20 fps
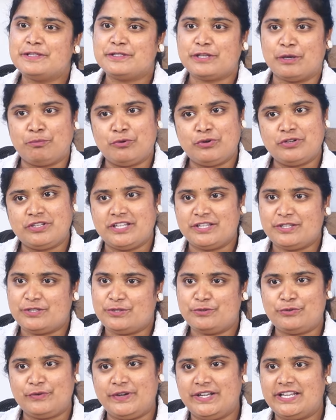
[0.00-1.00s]
సపోర్ట్
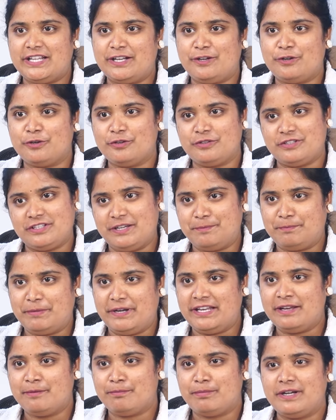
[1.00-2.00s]
చేస్తూ ట్విట్టర్లో
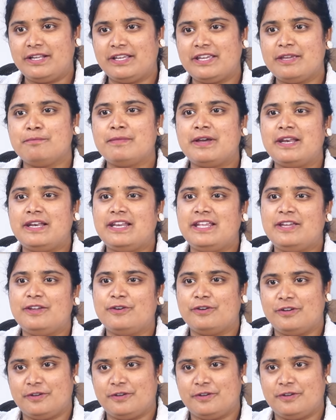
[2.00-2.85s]
పెట్టినప్పటికీ మళ్ళీ